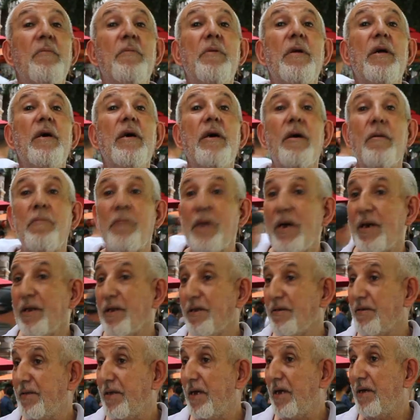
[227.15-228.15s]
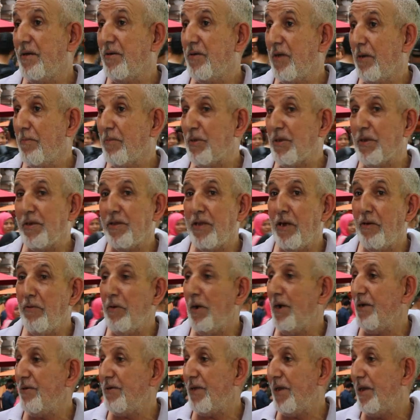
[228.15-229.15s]
في افغانستان جابت
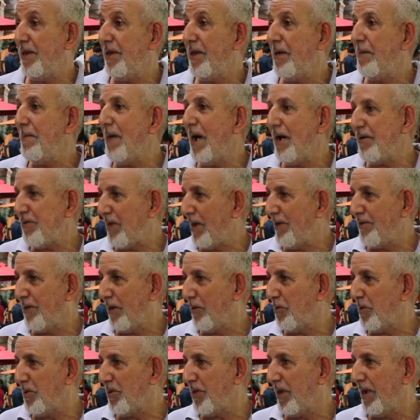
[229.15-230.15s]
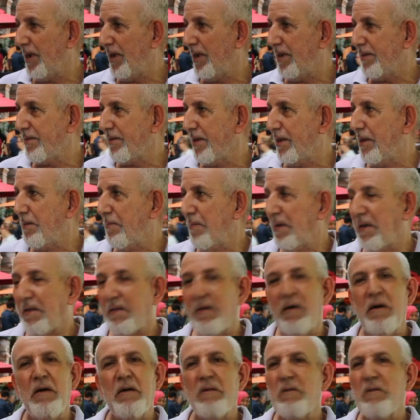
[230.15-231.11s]
الدواعش لانها ما عادش عندها قدره على طالبان